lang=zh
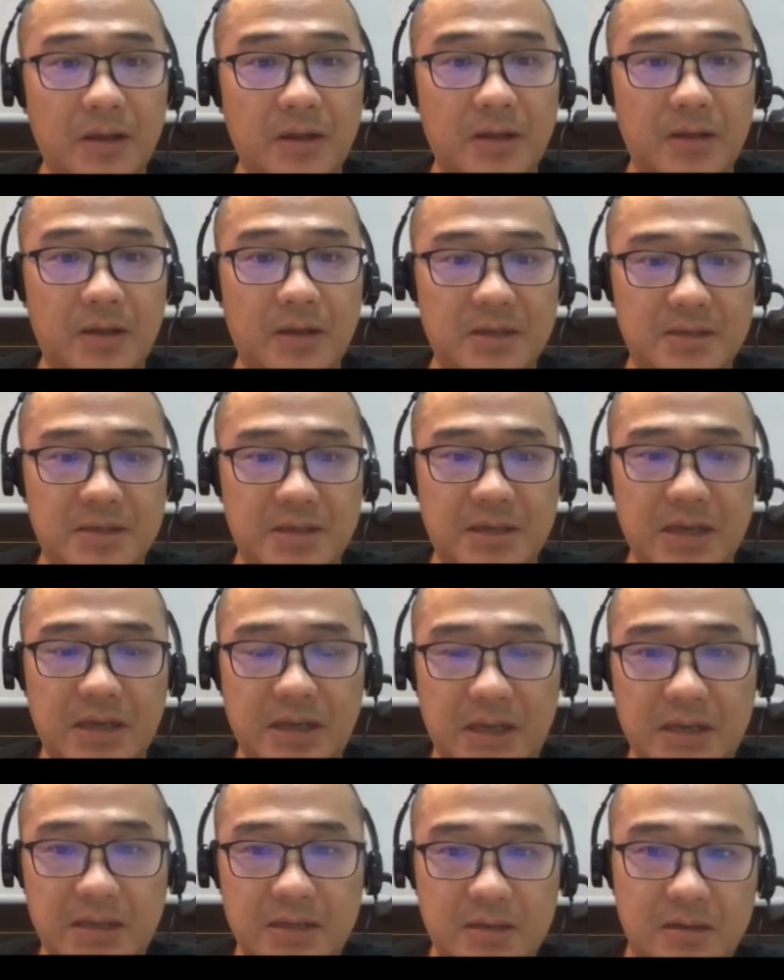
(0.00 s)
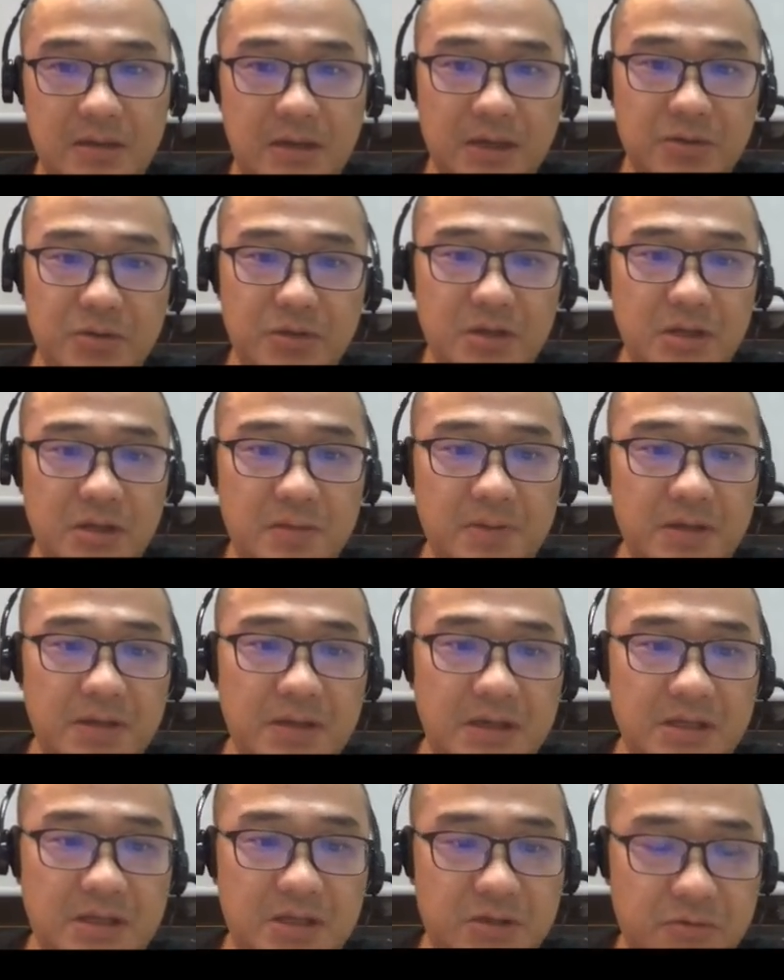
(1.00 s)
那人家来 HTTP
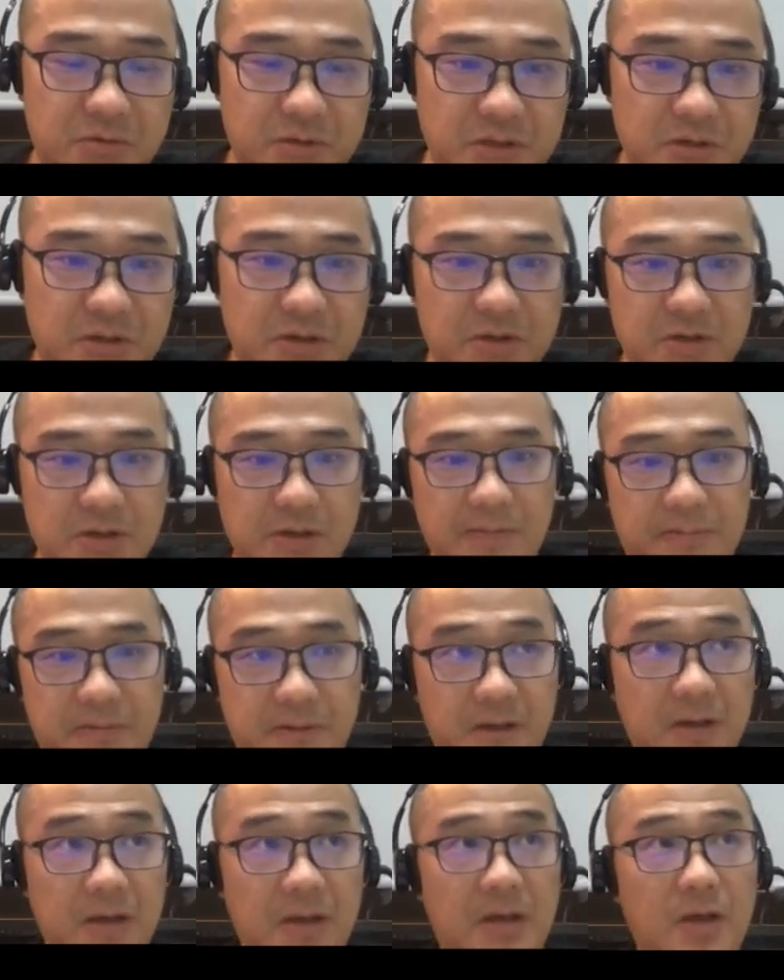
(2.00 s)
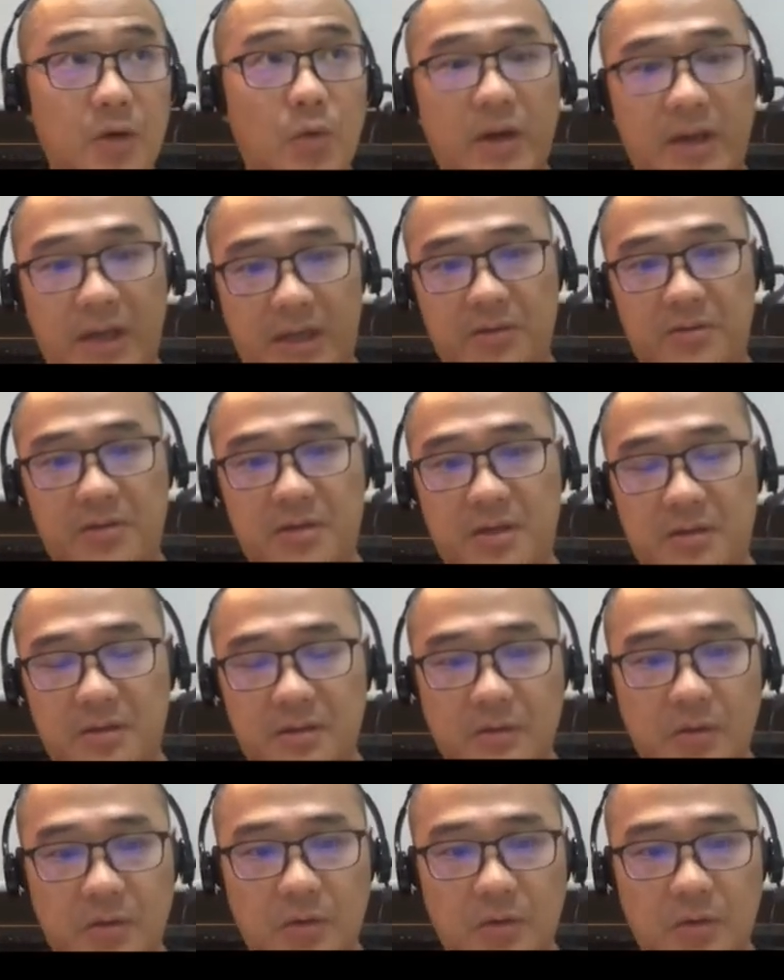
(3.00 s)
来请求实际上是一个 pulling，那我给到你，